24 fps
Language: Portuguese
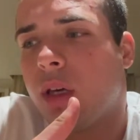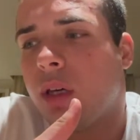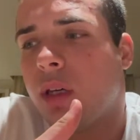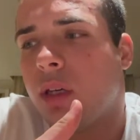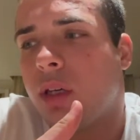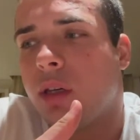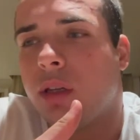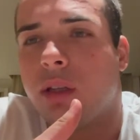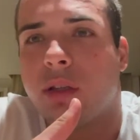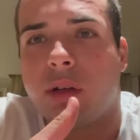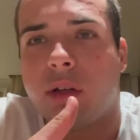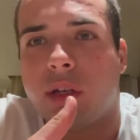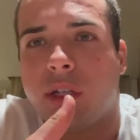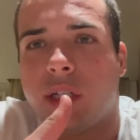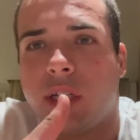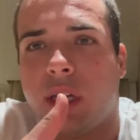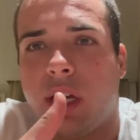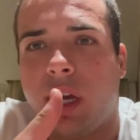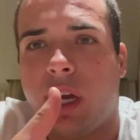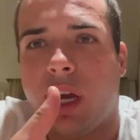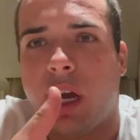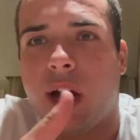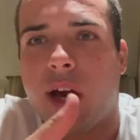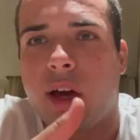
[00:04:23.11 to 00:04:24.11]
E eu não
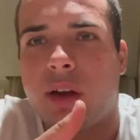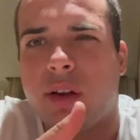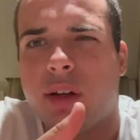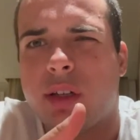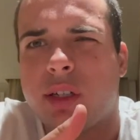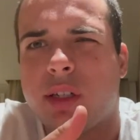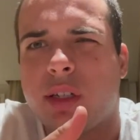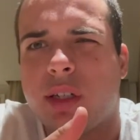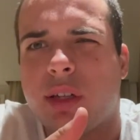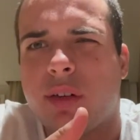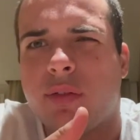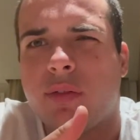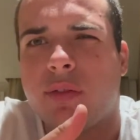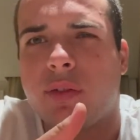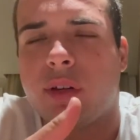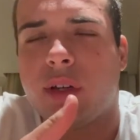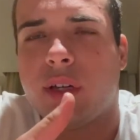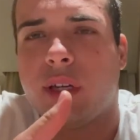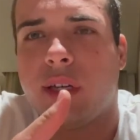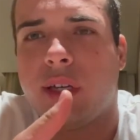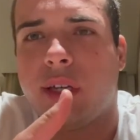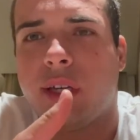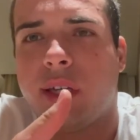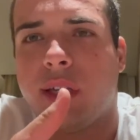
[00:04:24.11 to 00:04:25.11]
achei caro, acho que
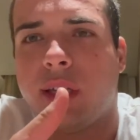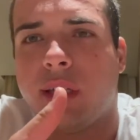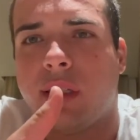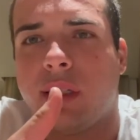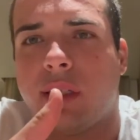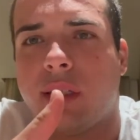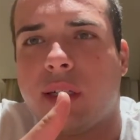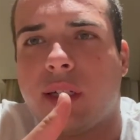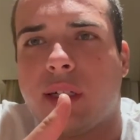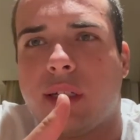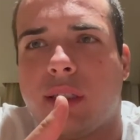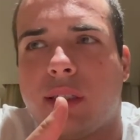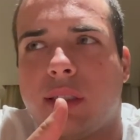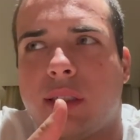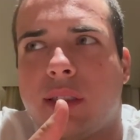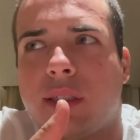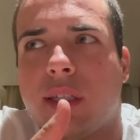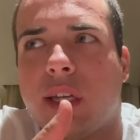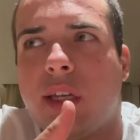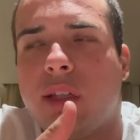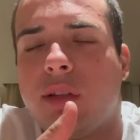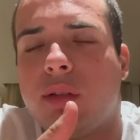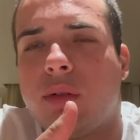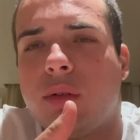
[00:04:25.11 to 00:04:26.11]
foi
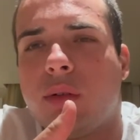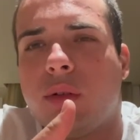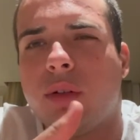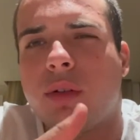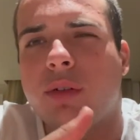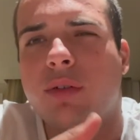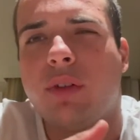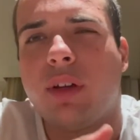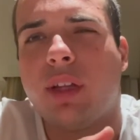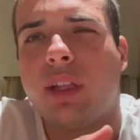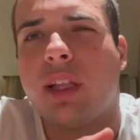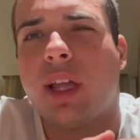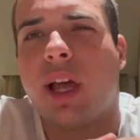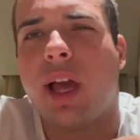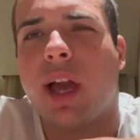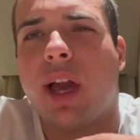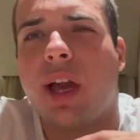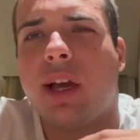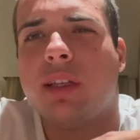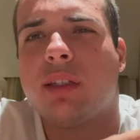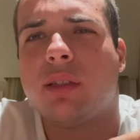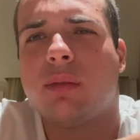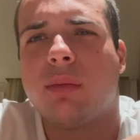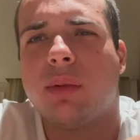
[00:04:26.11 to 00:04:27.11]
190
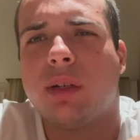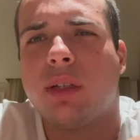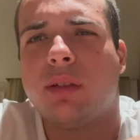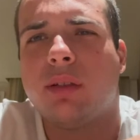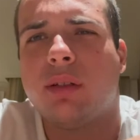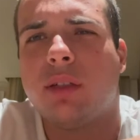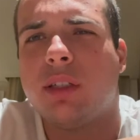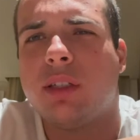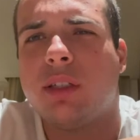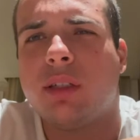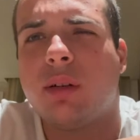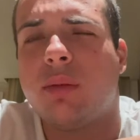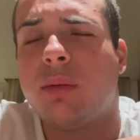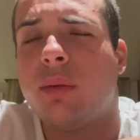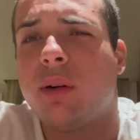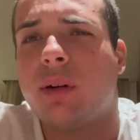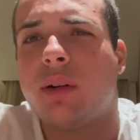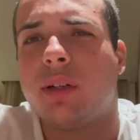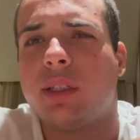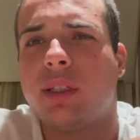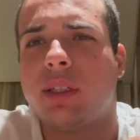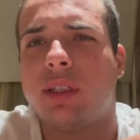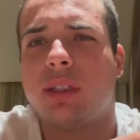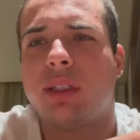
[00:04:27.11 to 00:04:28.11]
reais uma noite, alguma
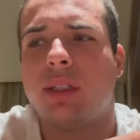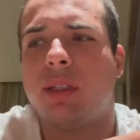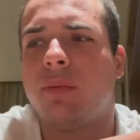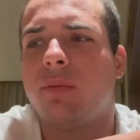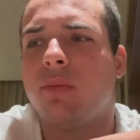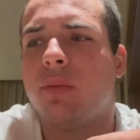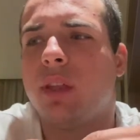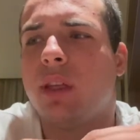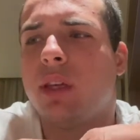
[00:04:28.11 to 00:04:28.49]
coisa assim